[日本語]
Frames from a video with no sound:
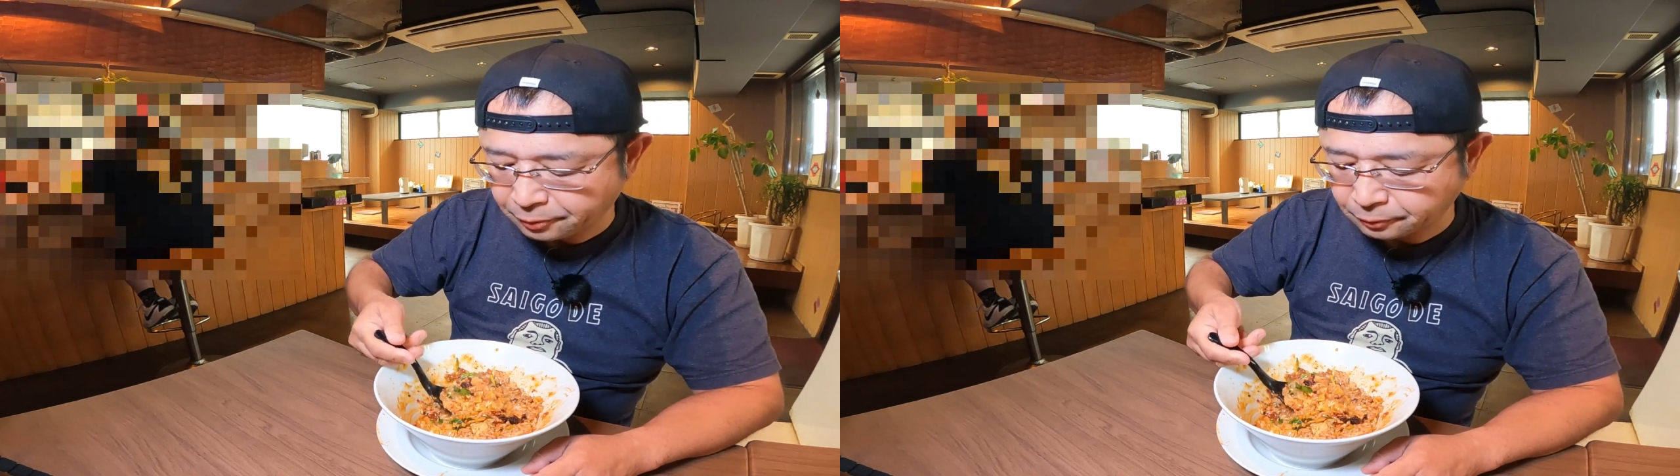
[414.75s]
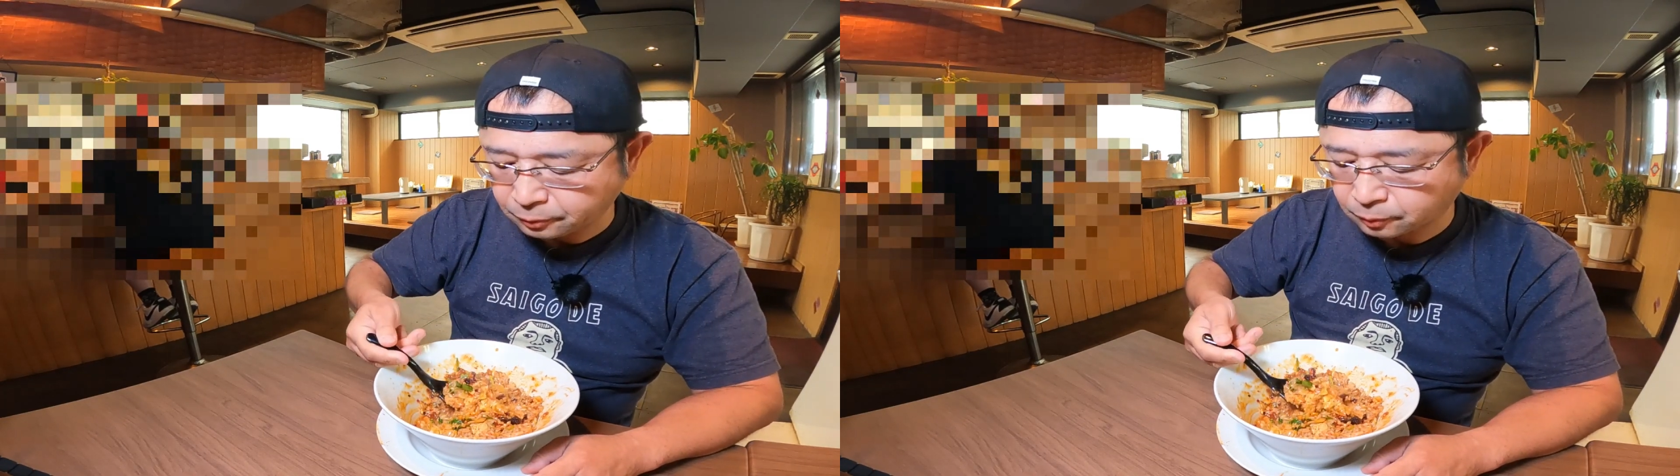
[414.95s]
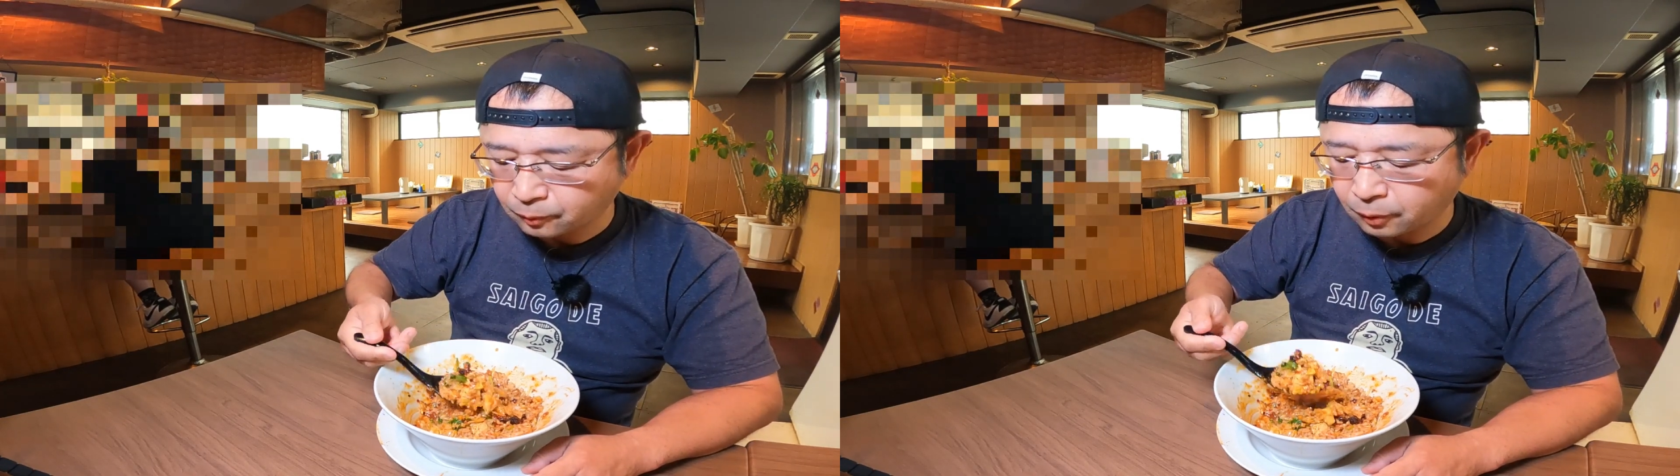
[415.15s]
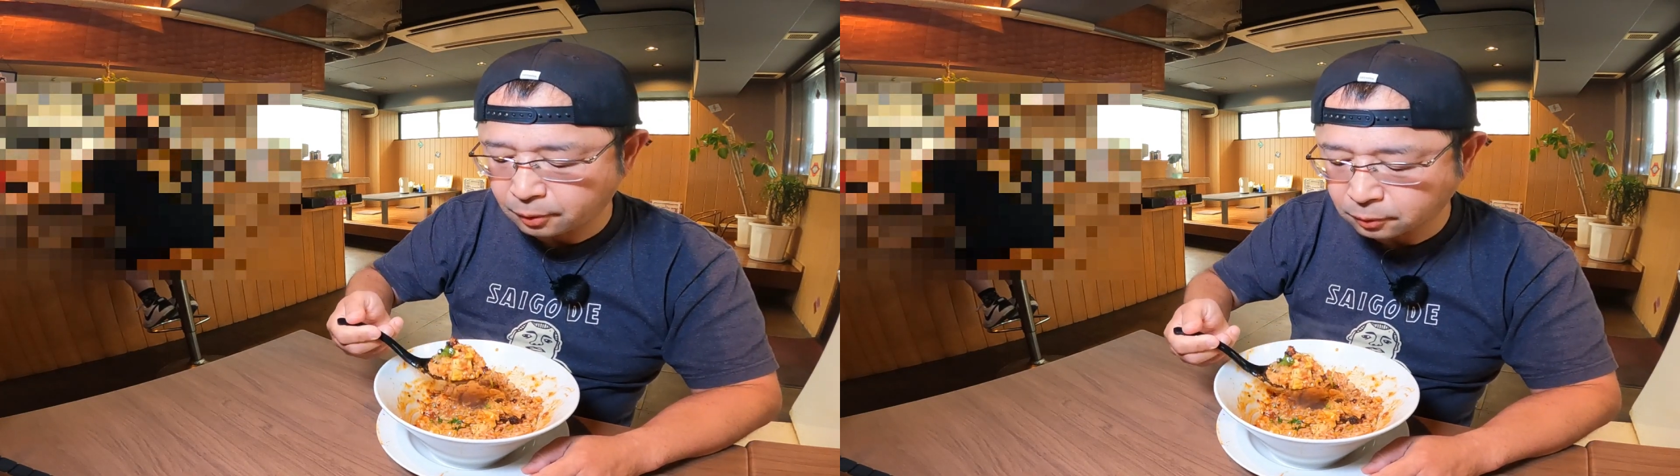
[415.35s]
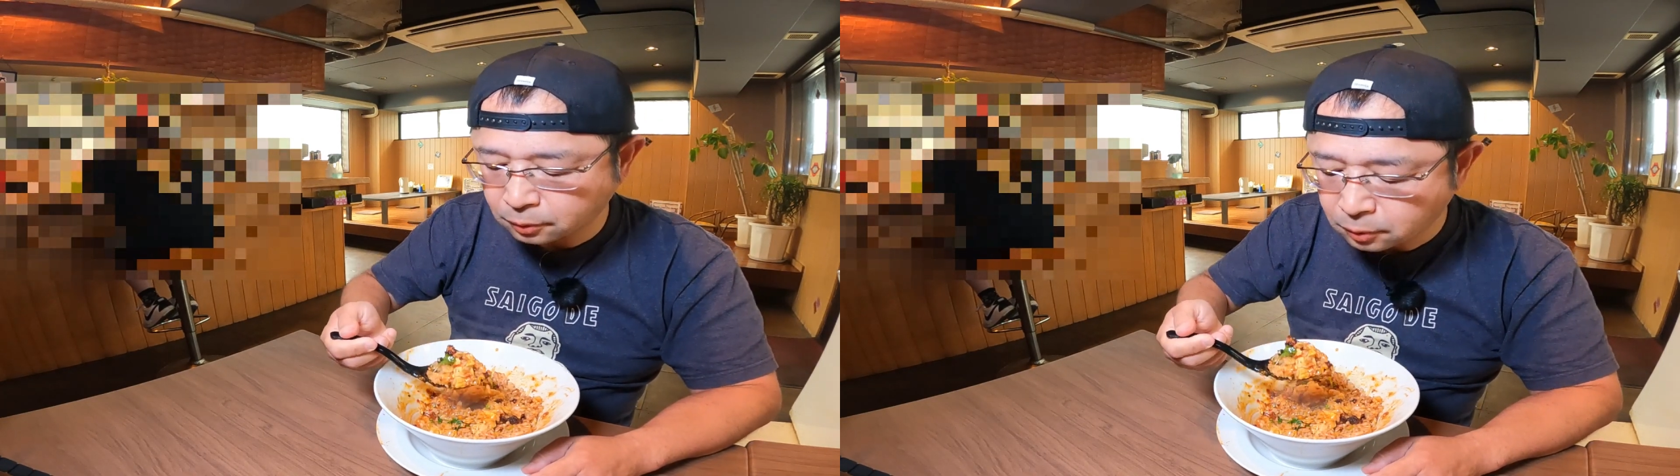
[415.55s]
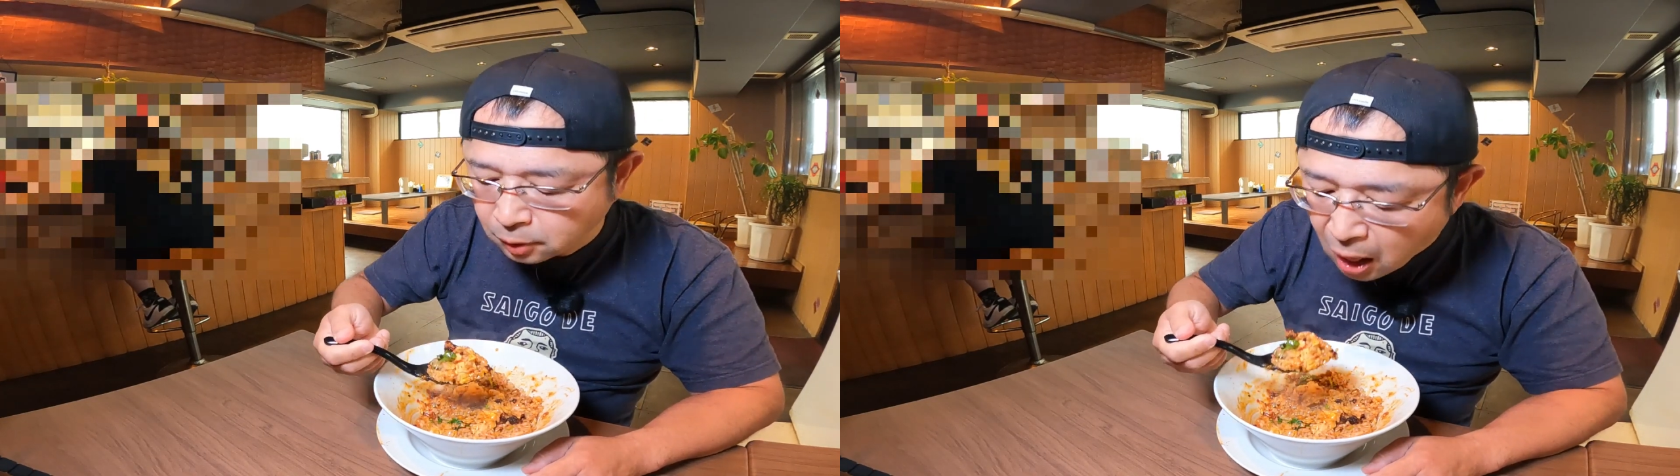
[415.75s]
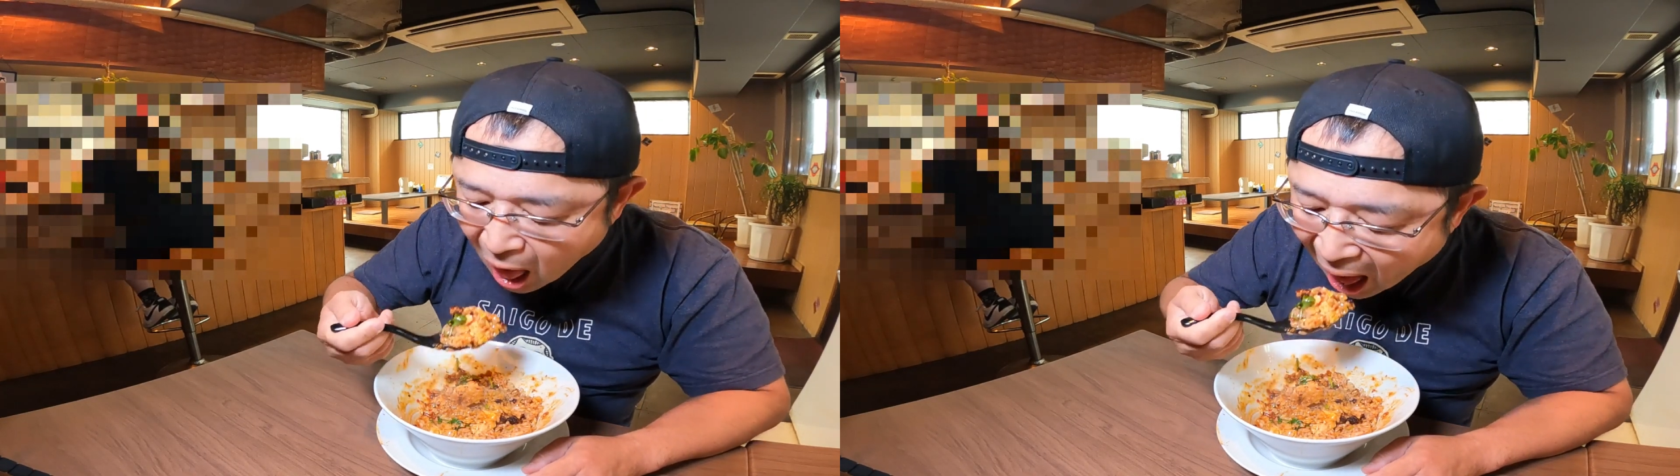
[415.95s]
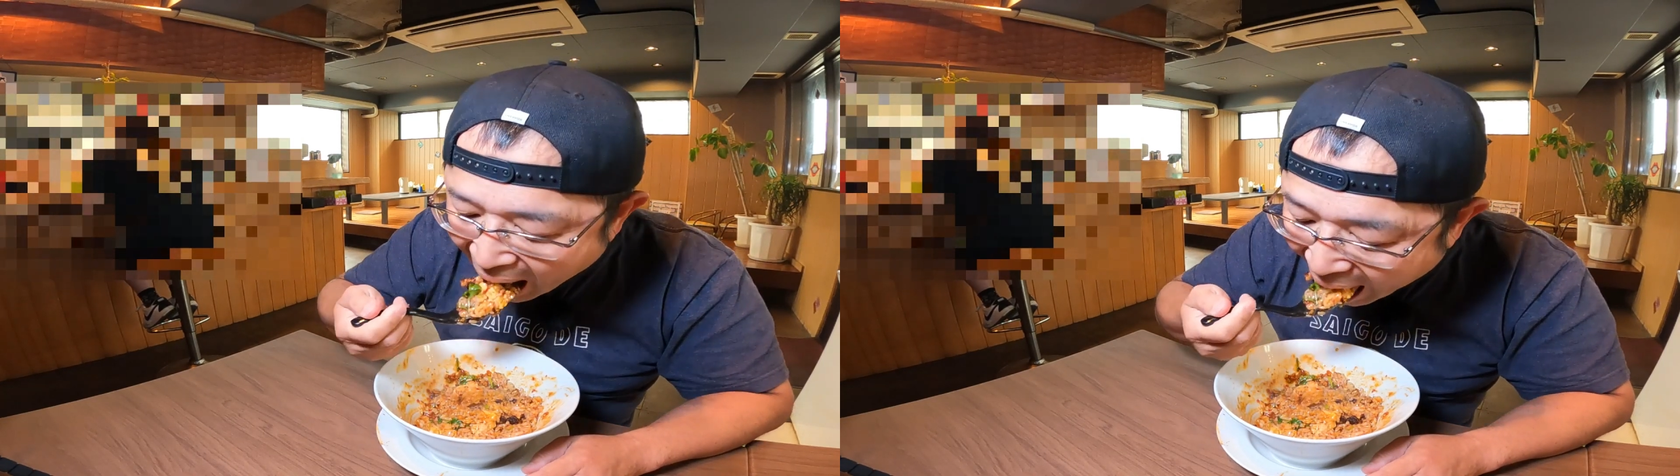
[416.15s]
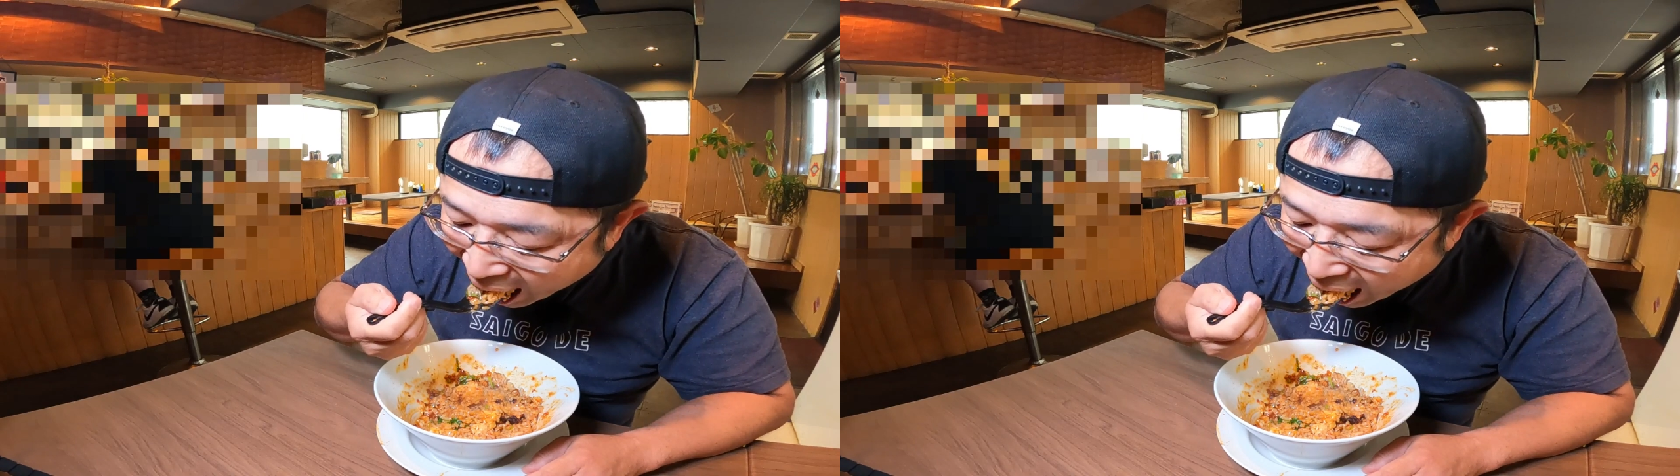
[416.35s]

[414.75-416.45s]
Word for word: 飯になじましていきます